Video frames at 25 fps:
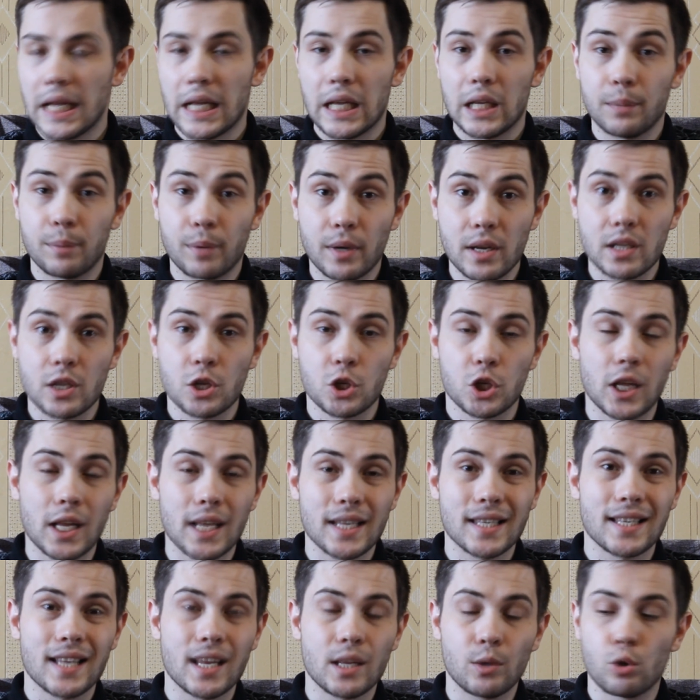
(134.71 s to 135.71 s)
И
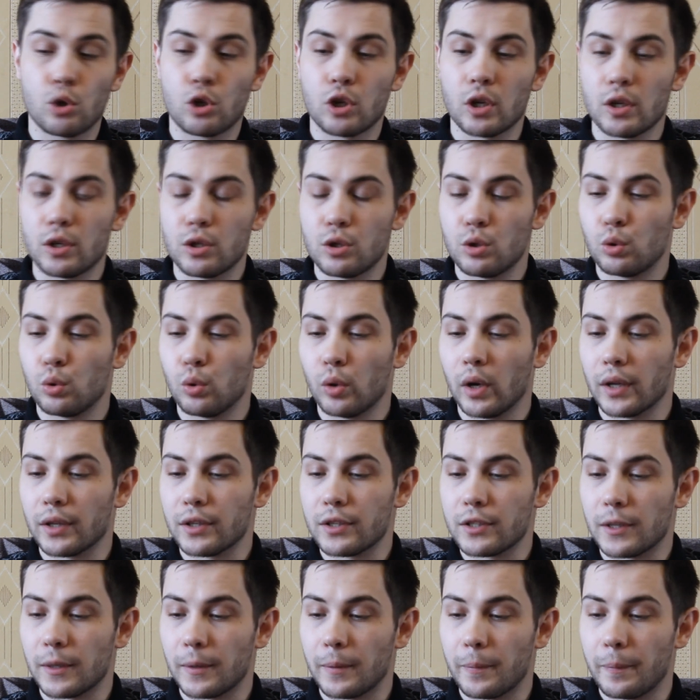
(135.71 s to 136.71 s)
произошла следующая
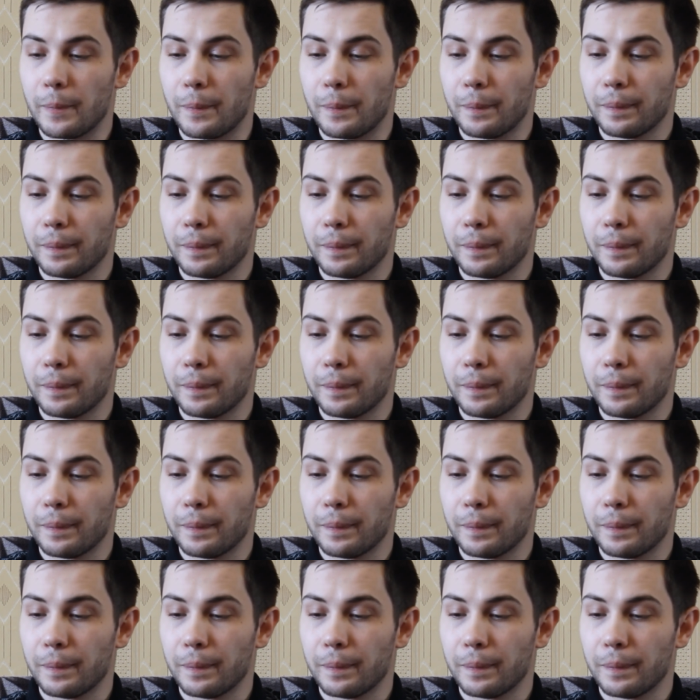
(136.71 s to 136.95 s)
ситуация.